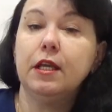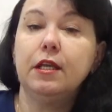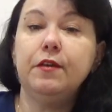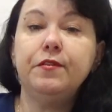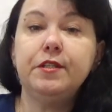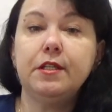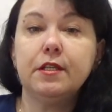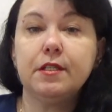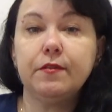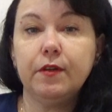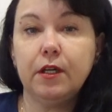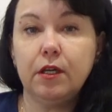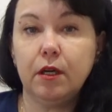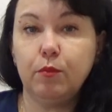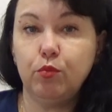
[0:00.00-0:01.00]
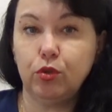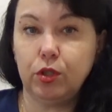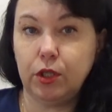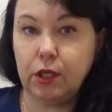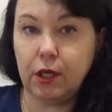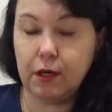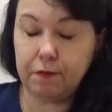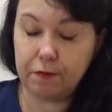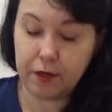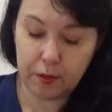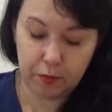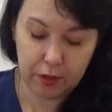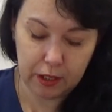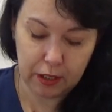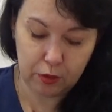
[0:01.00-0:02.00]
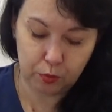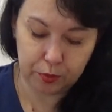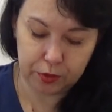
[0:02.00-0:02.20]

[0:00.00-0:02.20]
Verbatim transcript: Не все свои работы я оформляю,